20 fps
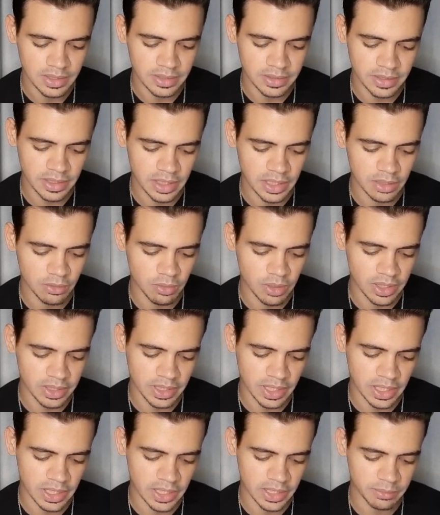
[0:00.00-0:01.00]
يا لهوي يا
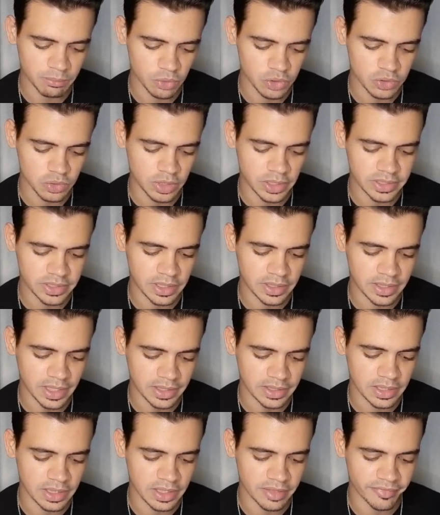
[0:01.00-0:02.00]
جدعان بصوا الحته اللي
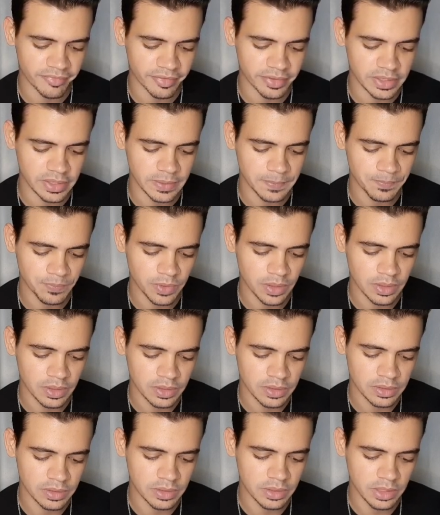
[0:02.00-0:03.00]
تحت اللفه دي
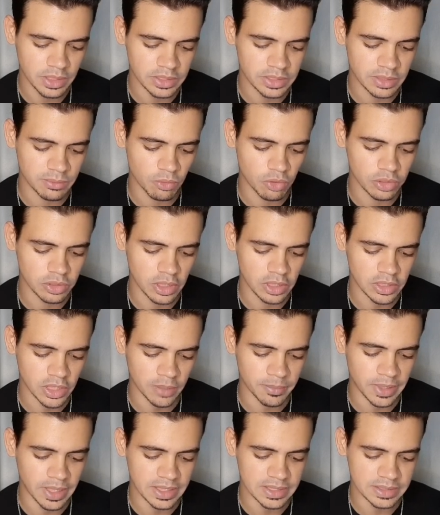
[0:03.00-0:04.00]
دي حته ممكن تقطع
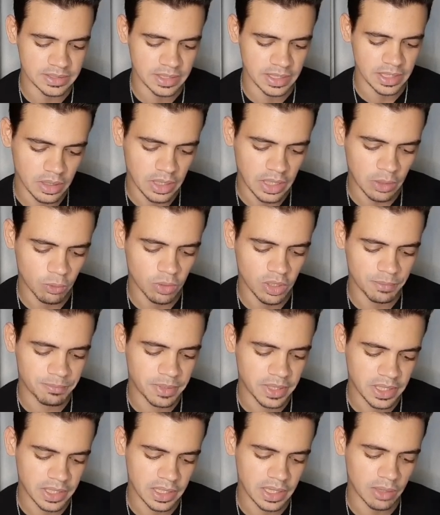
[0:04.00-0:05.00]
بيها اسلاك او
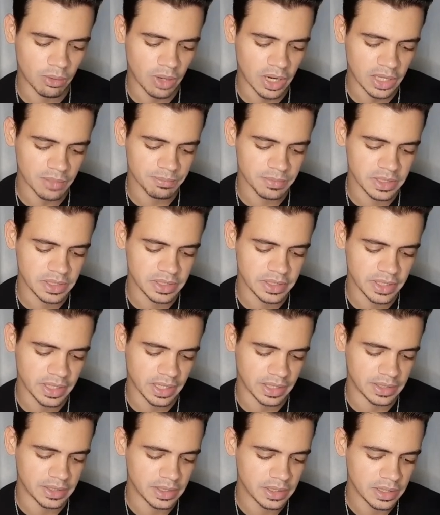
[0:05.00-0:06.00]
حبال او حاجات من دي
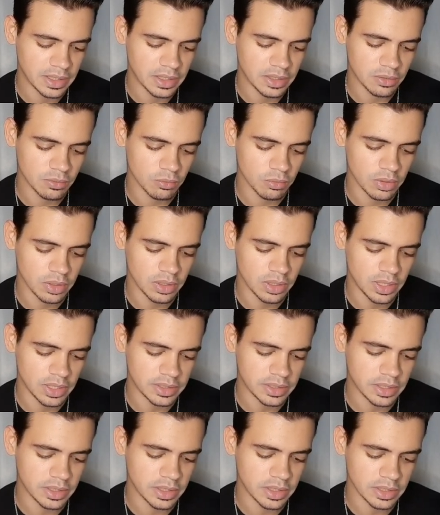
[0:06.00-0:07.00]
يعني
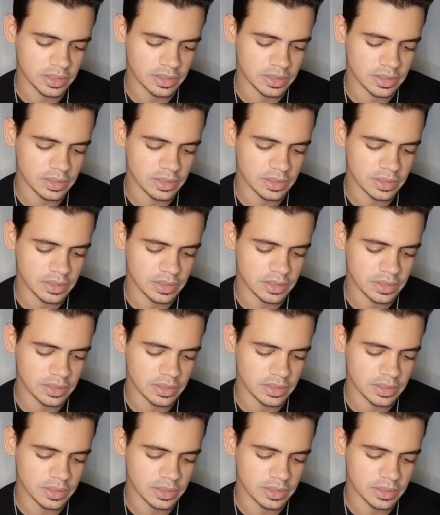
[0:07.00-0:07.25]
والحته ديت